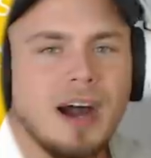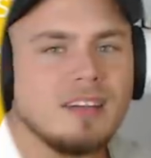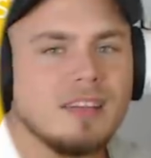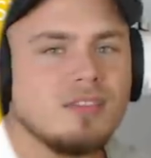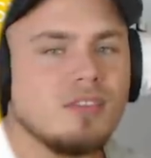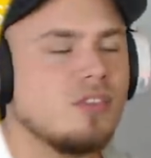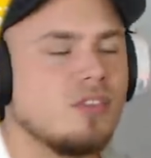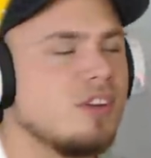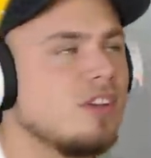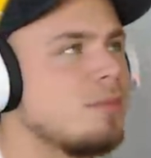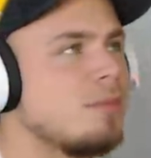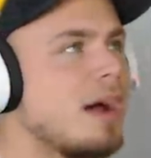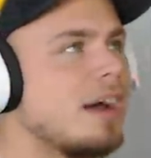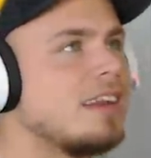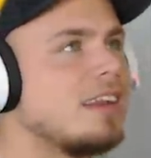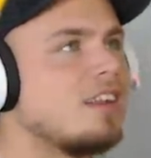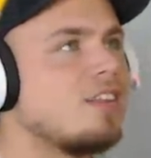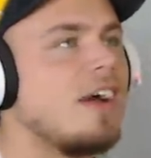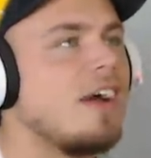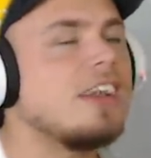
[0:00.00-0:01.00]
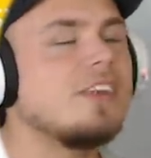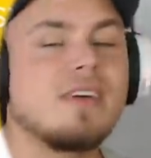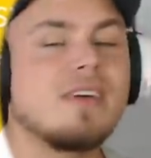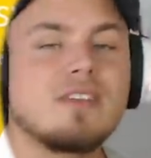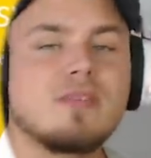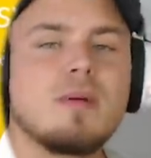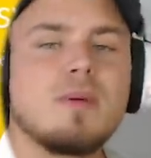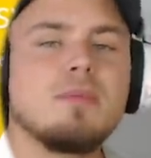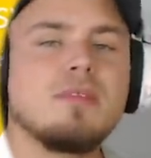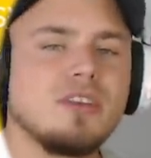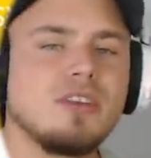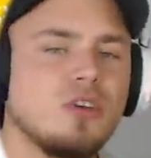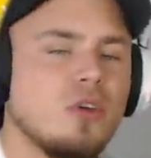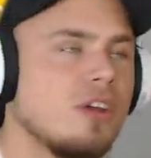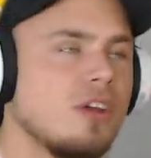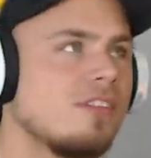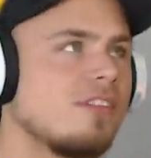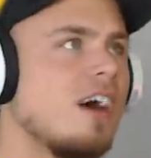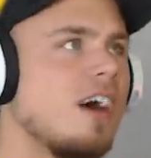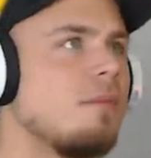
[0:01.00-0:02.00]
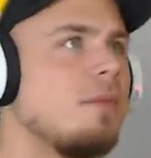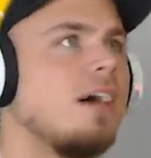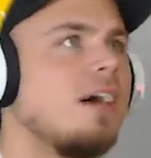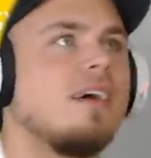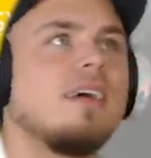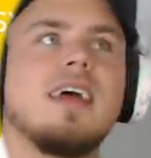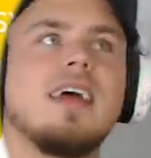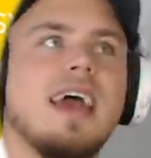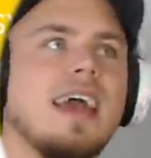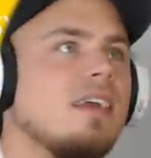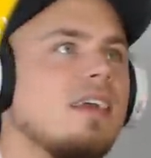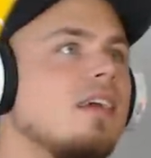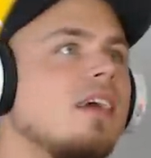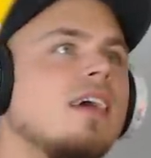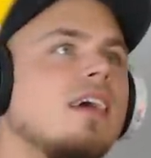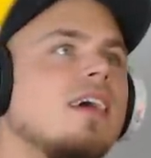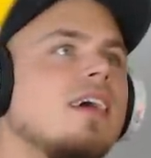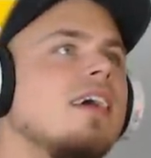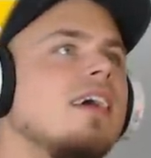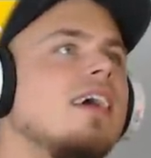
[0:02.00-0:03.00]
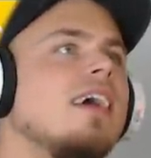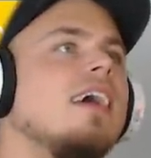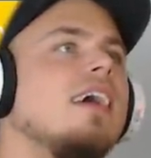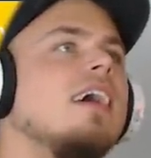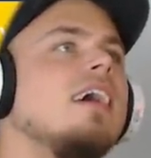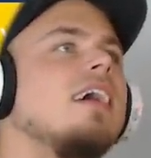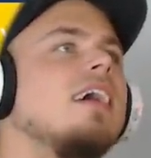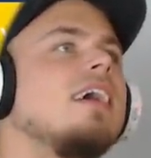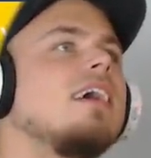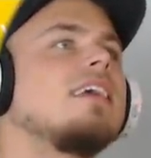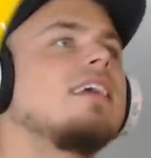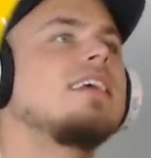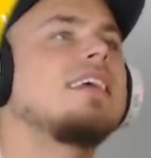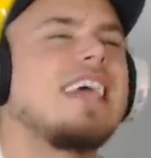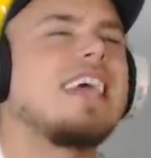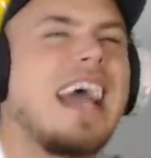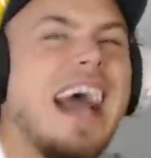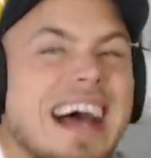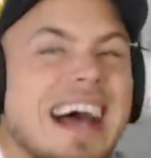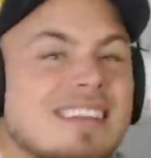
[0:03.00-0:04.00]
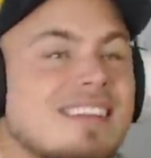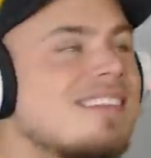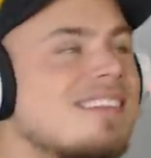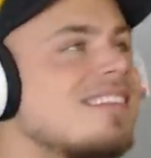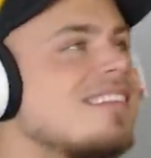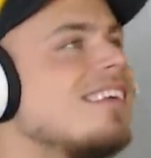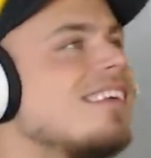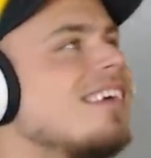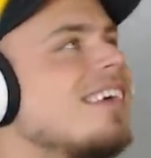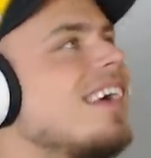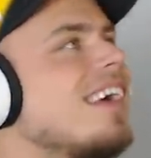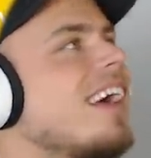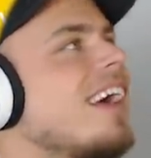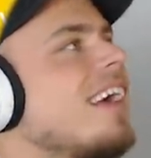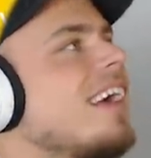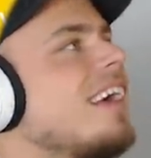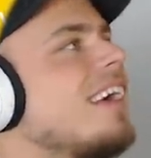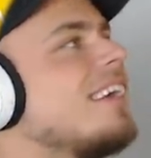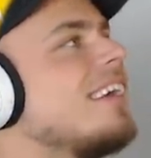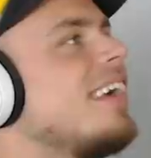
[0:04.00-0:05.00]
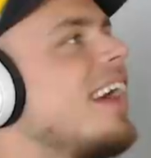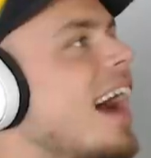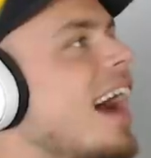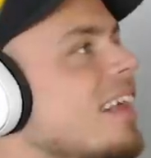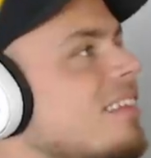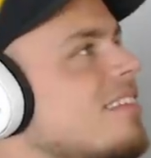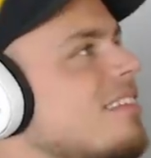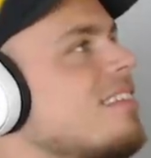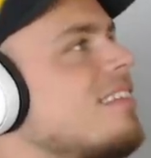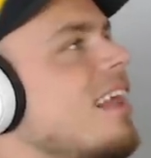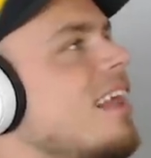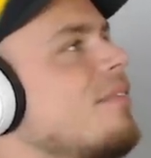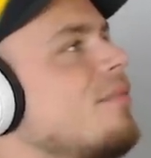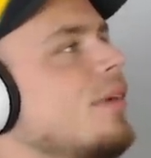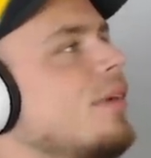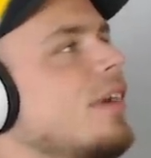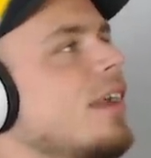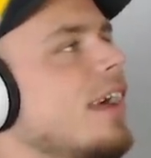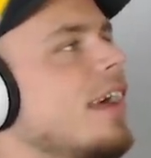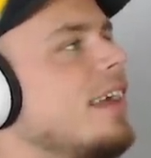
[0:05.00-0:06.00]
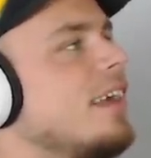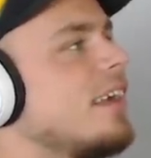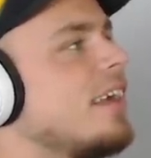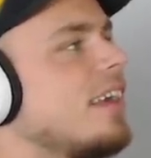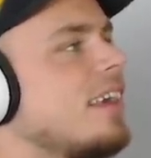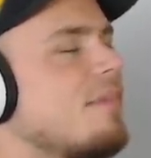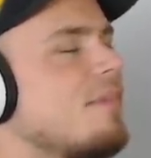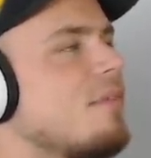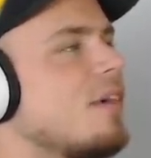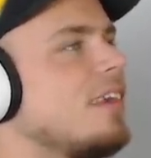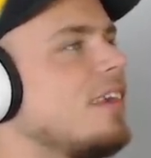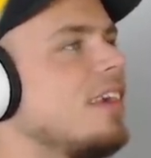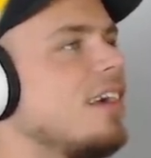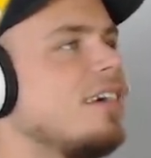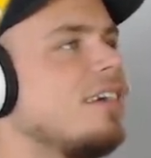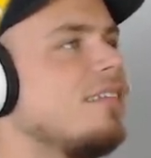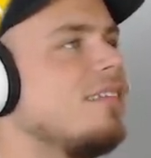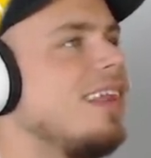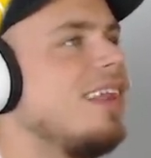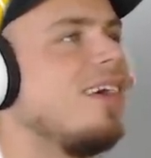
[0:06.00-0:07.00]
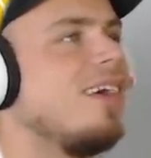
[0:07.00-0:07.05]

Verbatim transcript: Parts. Was soll ich machen? Der zweite war zwar ein bisschen kürzer, aber ey, Krass! Krasses Level. Ey, ich krieg einfach hier.